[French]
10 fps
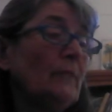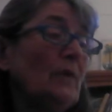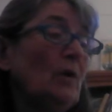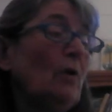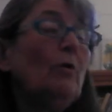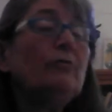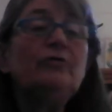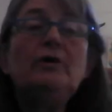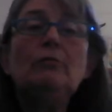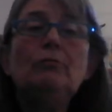
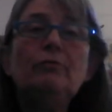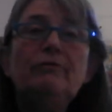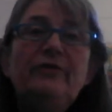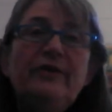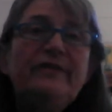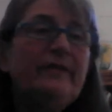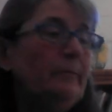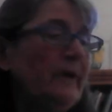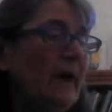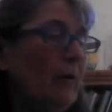Quand il le vit si
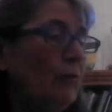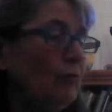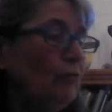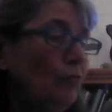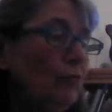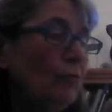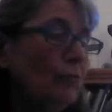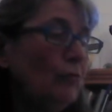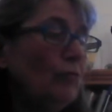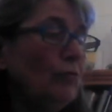bien rendu,
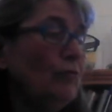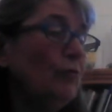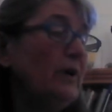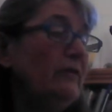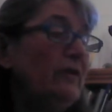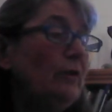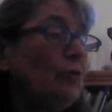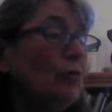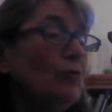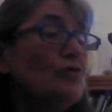qu'on aurait dit
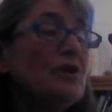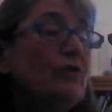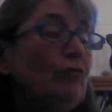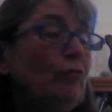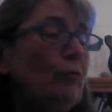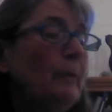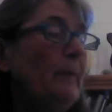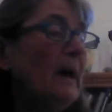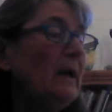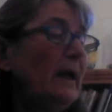que Jésus lui
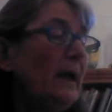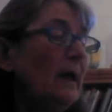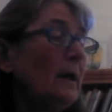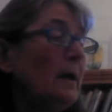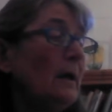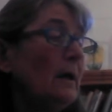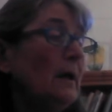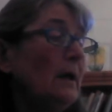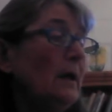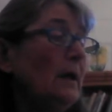parlait,
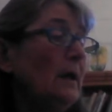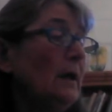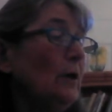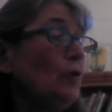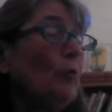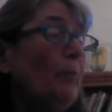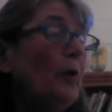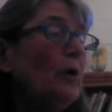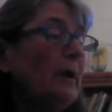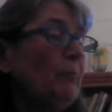et que
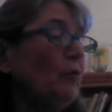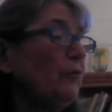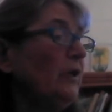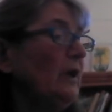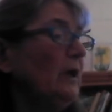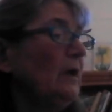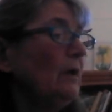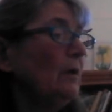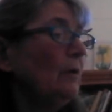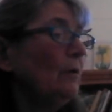Paul répondait
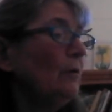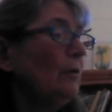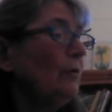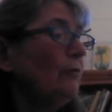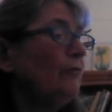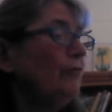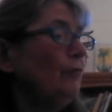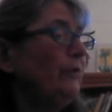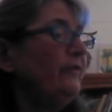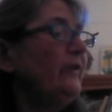
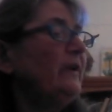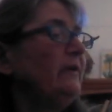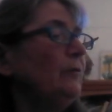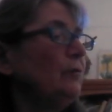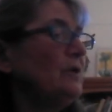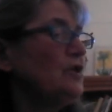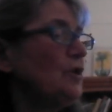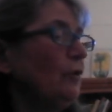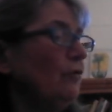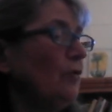Celui-ci, dit Don
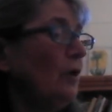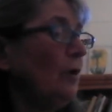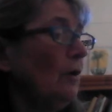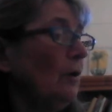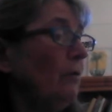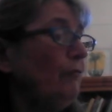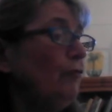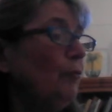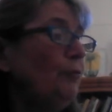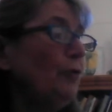Quichotte, fut
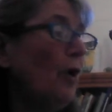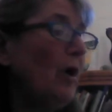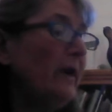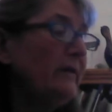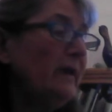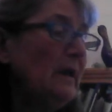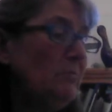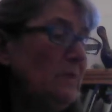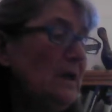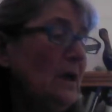le plus grand
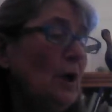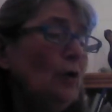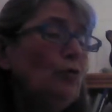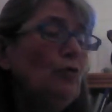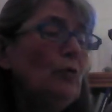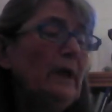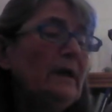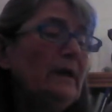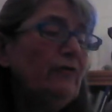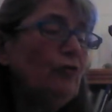ennemi qu'eut
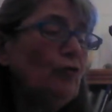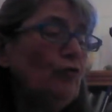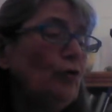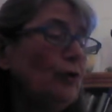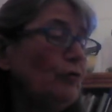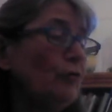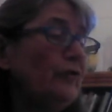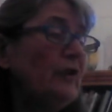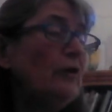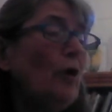l'Église de Dieu notre
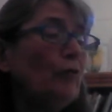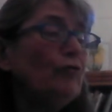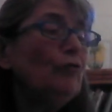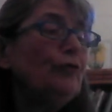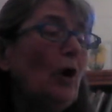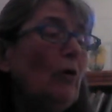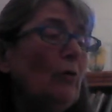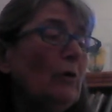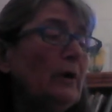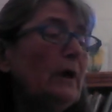Seigneur en son
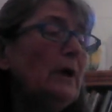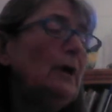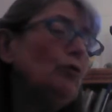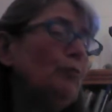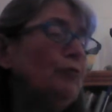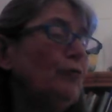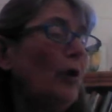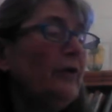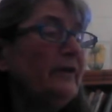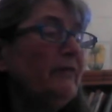temps, et le plus
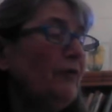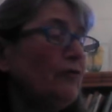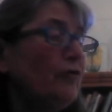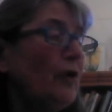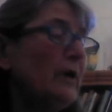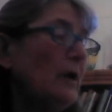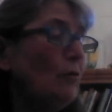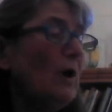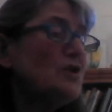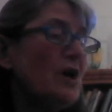grand défenseur qu'elle
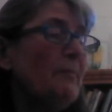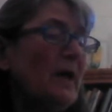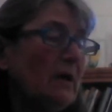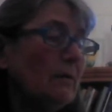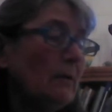aura jamais.